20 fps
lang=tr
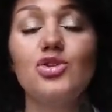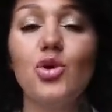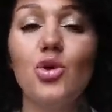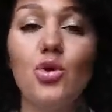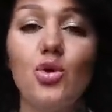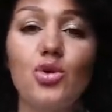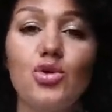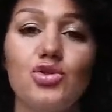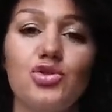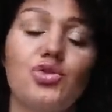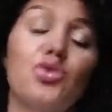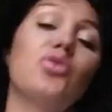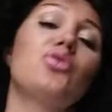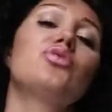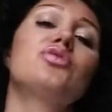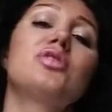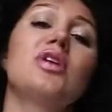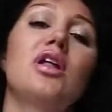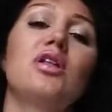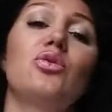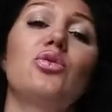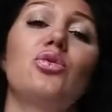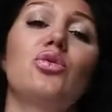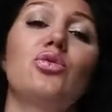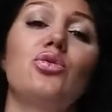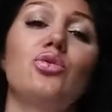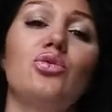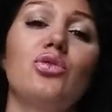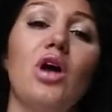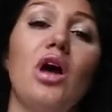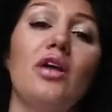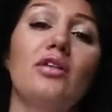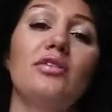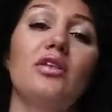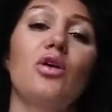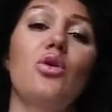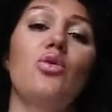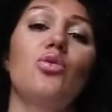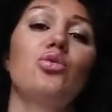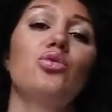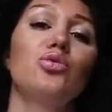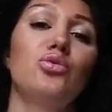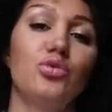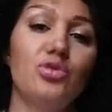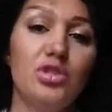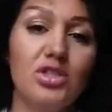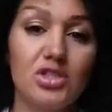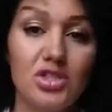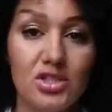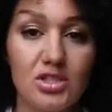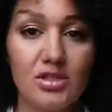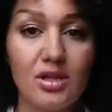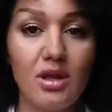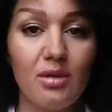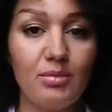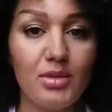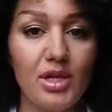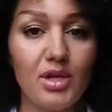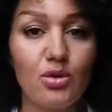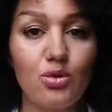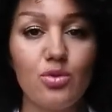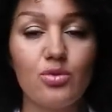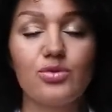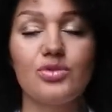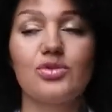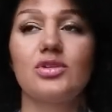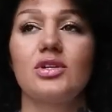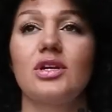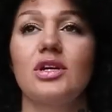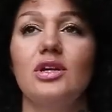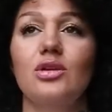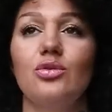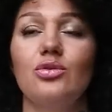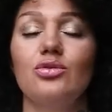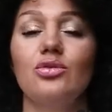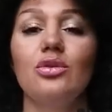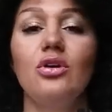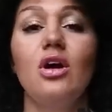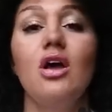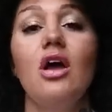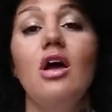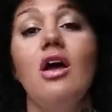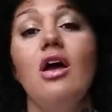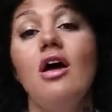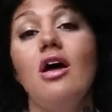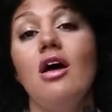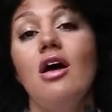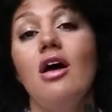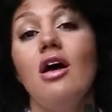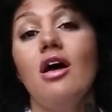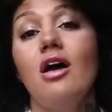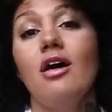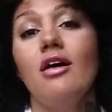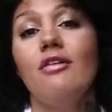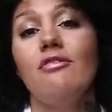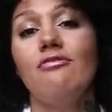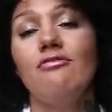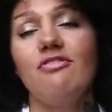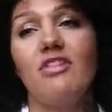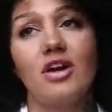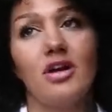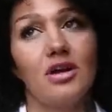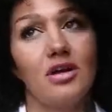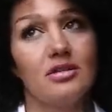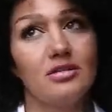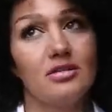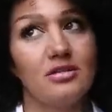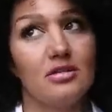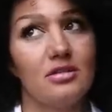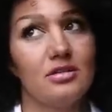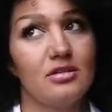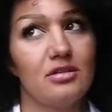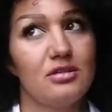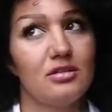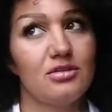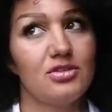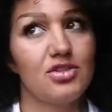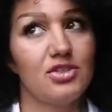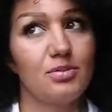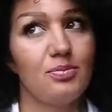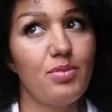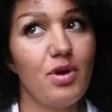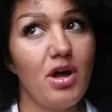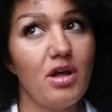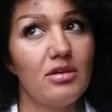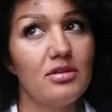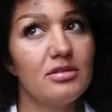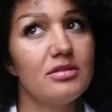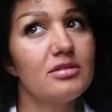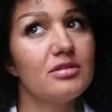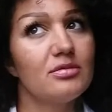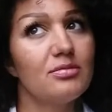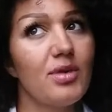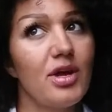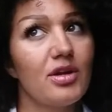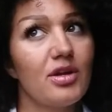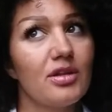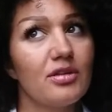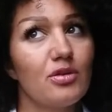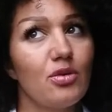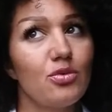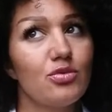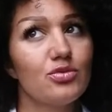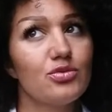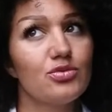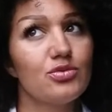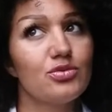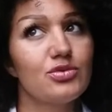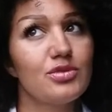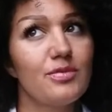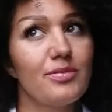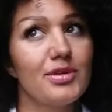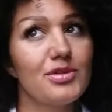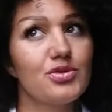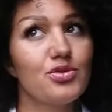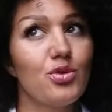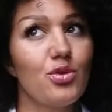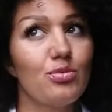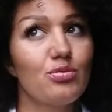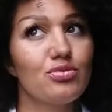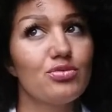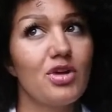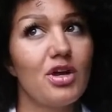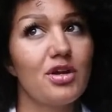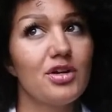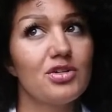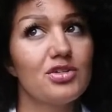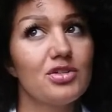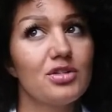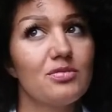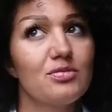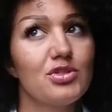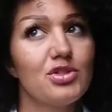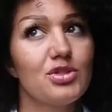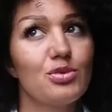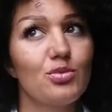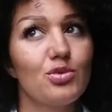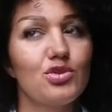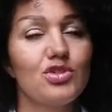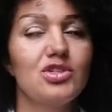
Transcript: Çok hoş çok güzel görünüyordu. Hatta o kutunun içinden bile kokusu geliyordu. Fakat e, işte pahalıydı. Ben hatta onun uzun zaman sormuş, araştırmıştım.